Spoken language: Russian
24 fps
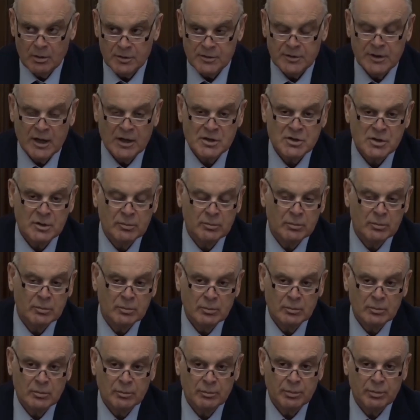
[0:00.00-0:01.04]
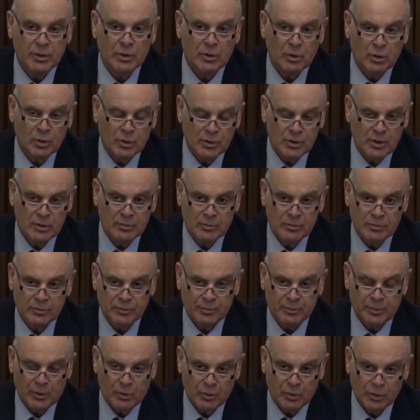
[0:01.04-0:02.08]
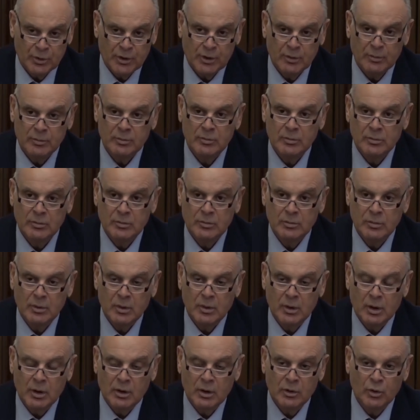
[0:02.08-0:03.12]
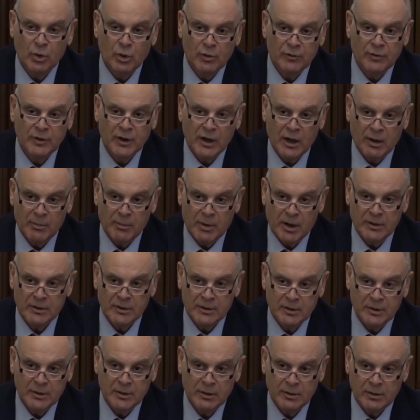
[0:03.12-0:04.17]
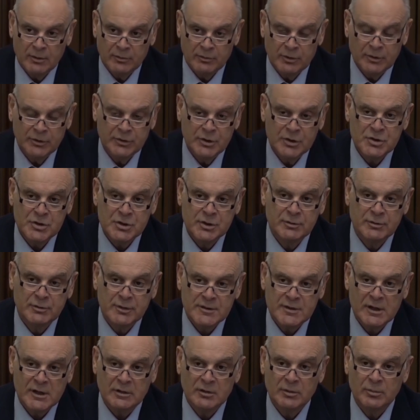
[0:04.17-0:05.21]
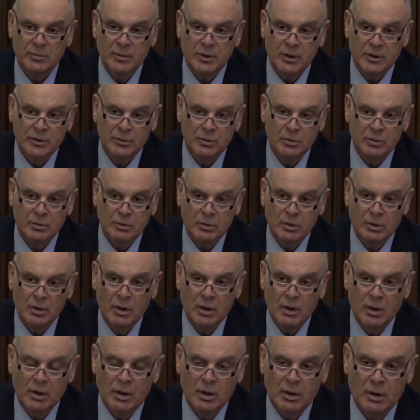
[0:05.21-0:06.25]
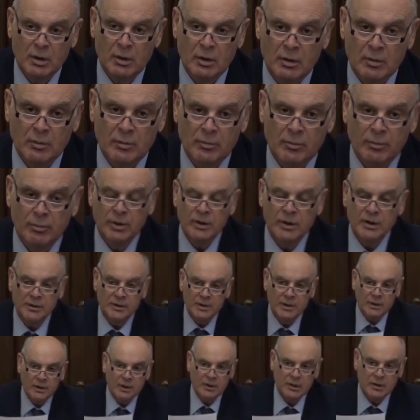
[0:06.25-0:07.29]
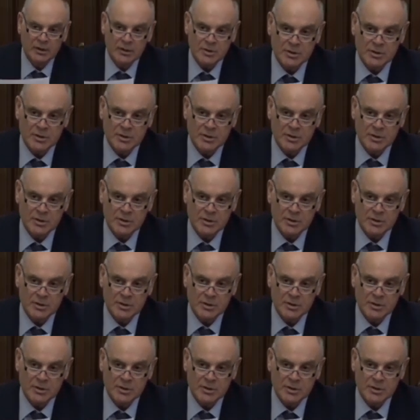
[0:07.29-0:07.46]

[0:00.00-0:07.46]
С нашим приходом, с приходом новой команды в 2020 году были такие